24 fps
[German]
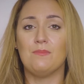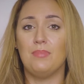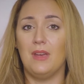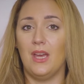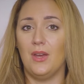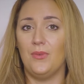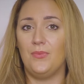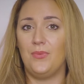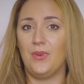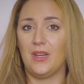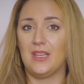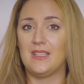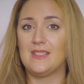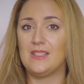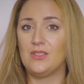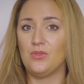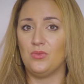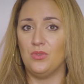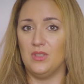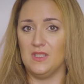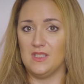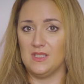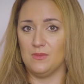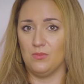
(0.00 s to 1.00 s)

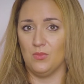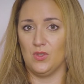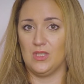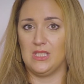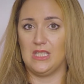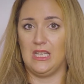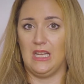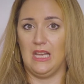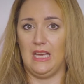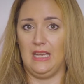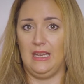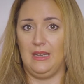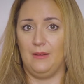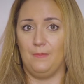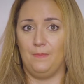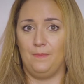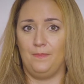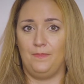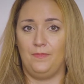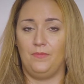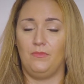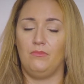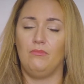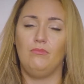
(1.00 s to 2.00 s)
Perfektionismus leiden.
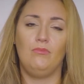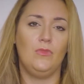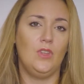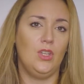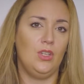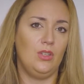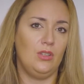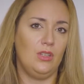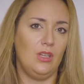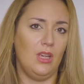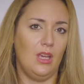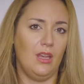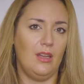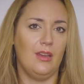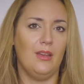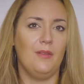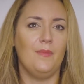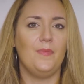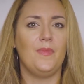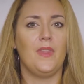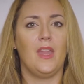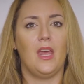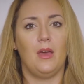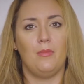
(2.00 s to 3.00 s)
Nicht jeder,
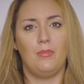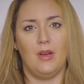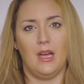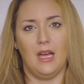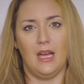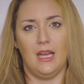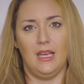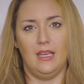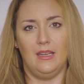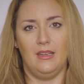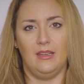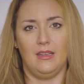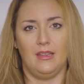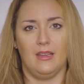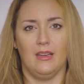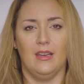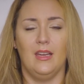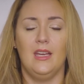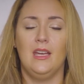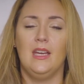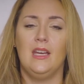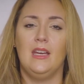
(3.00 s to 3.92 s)
aber einige.